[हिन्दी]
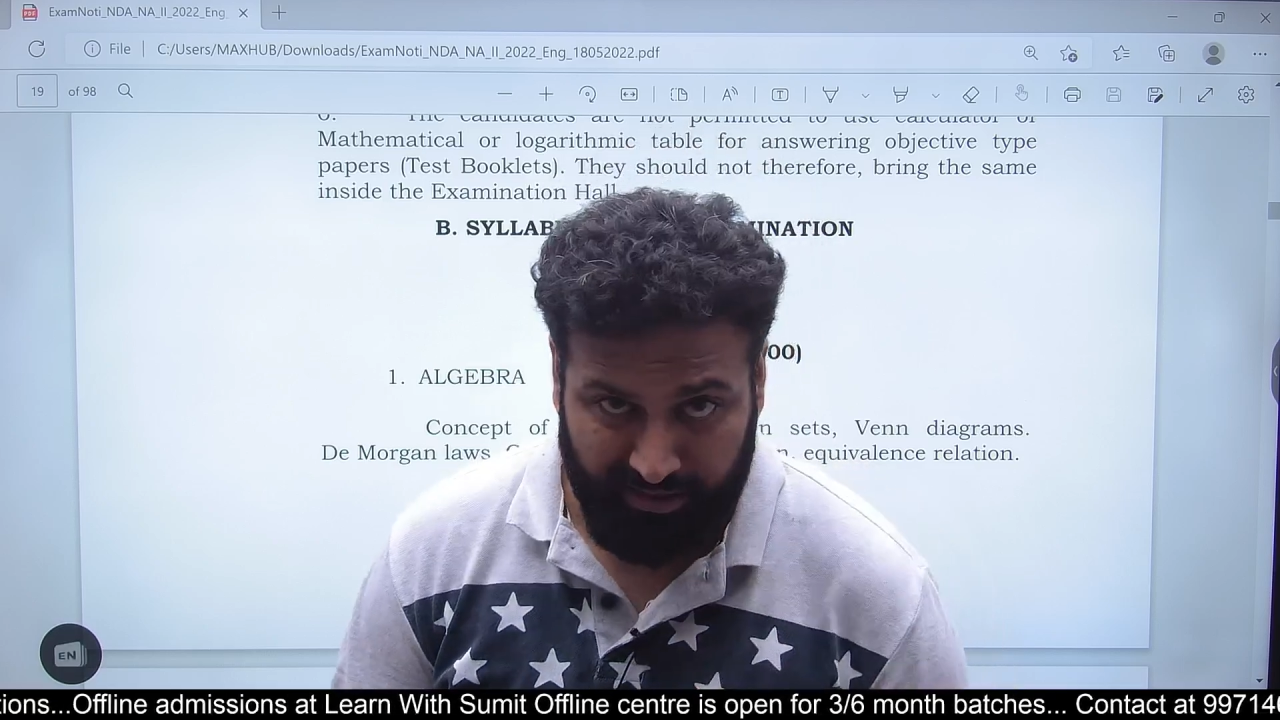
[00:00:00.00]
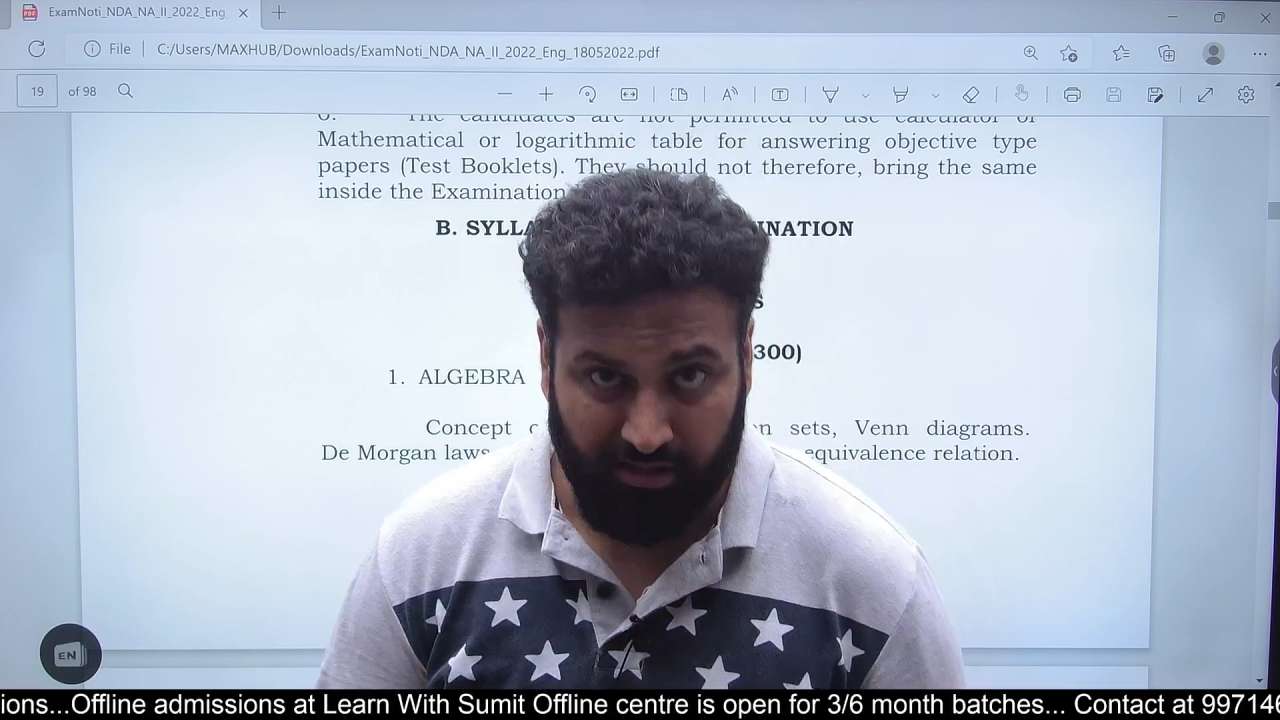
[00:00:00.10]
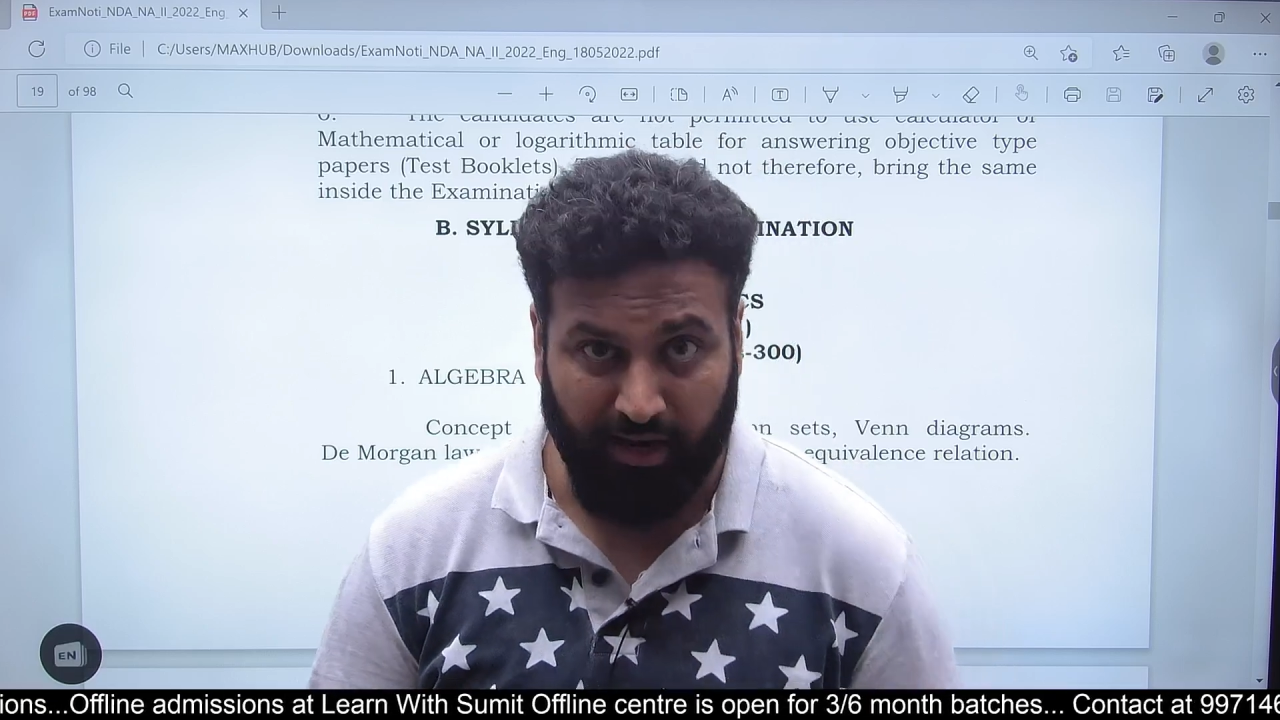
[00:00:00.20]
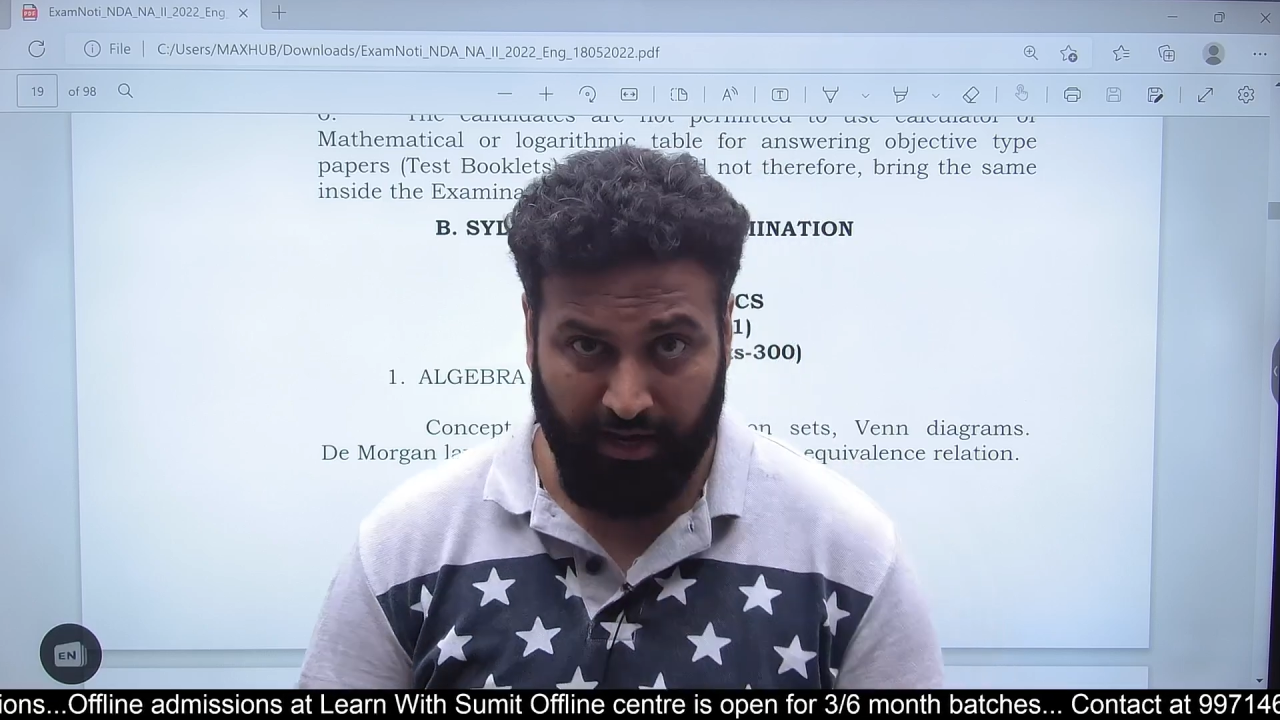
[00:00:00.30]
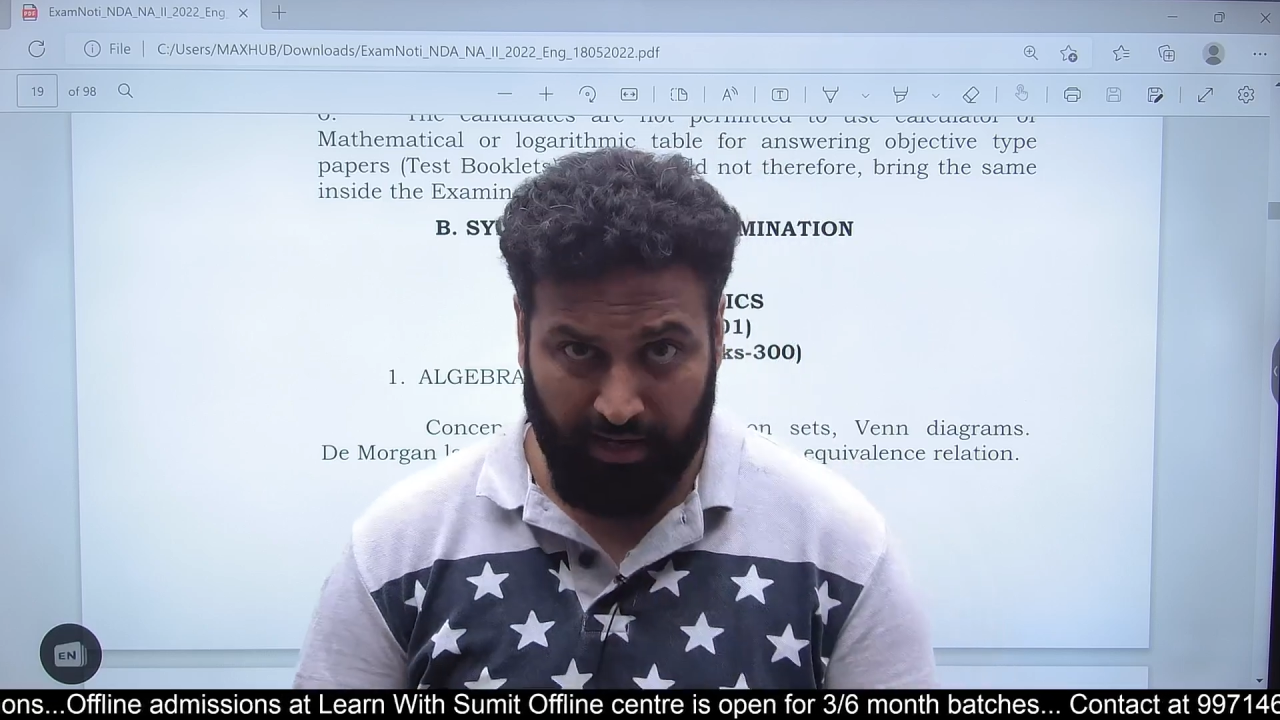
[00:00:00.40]
थे
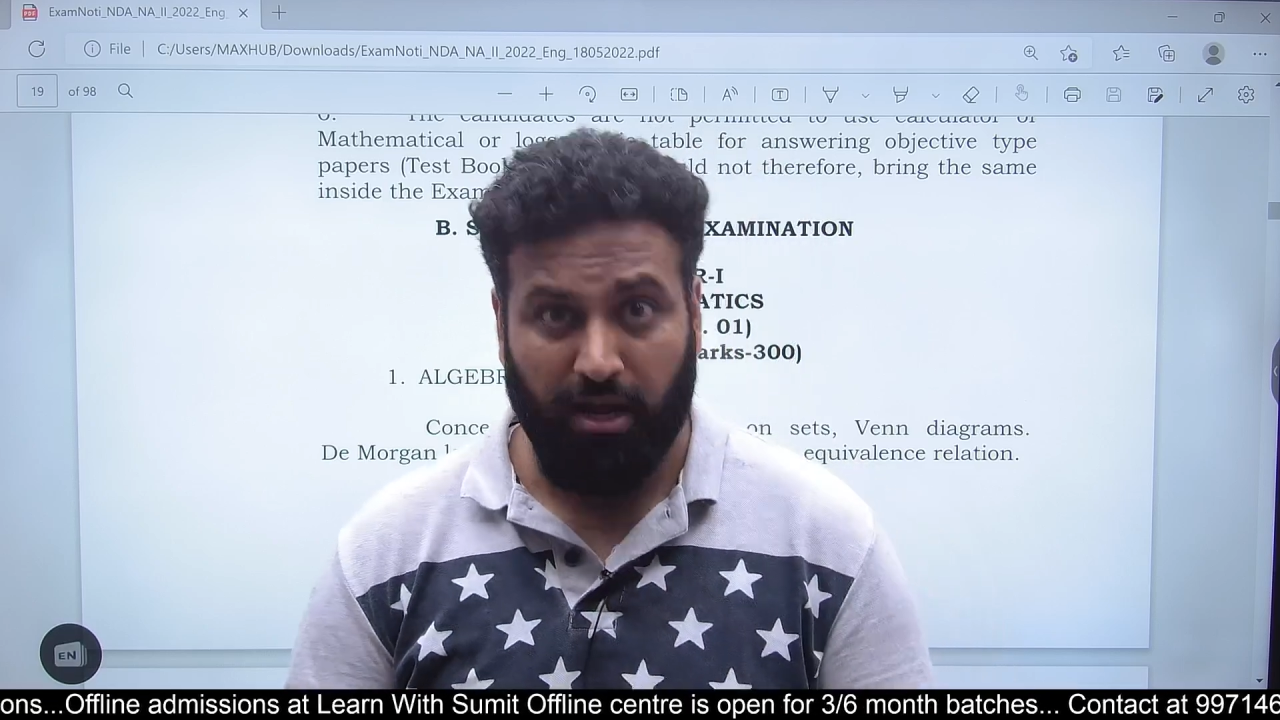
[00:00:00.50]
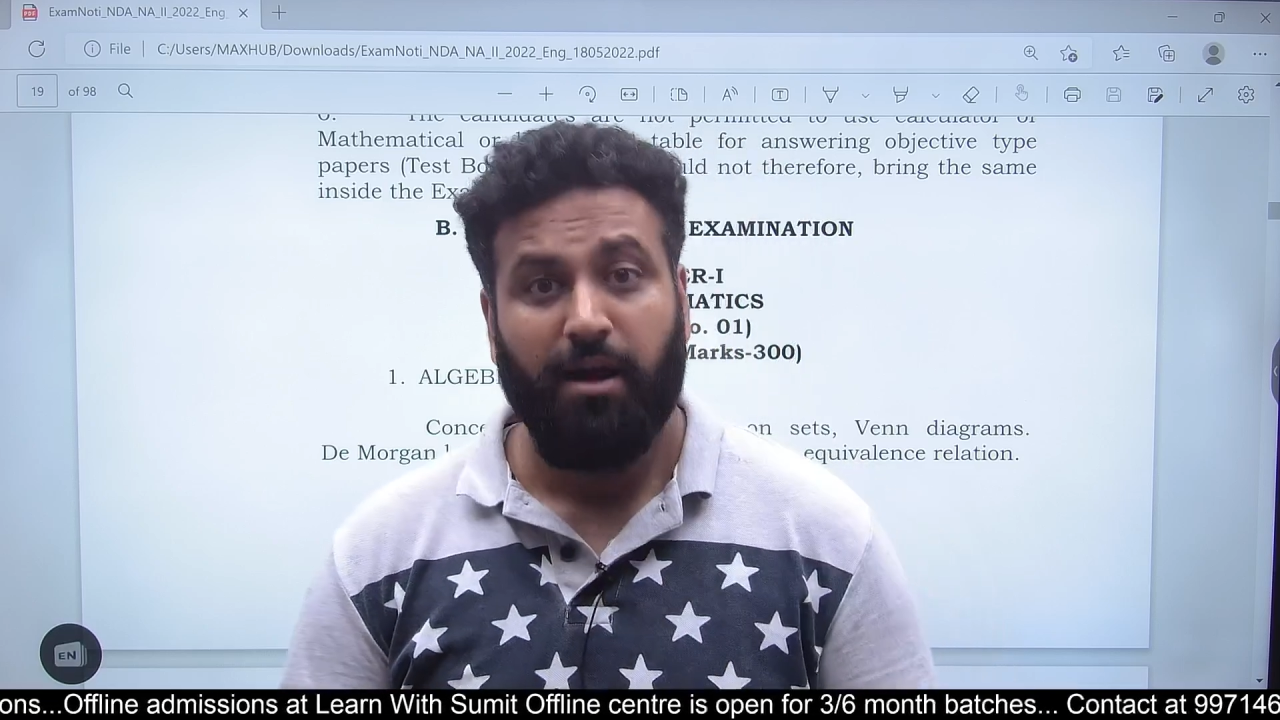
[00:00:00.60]
राइट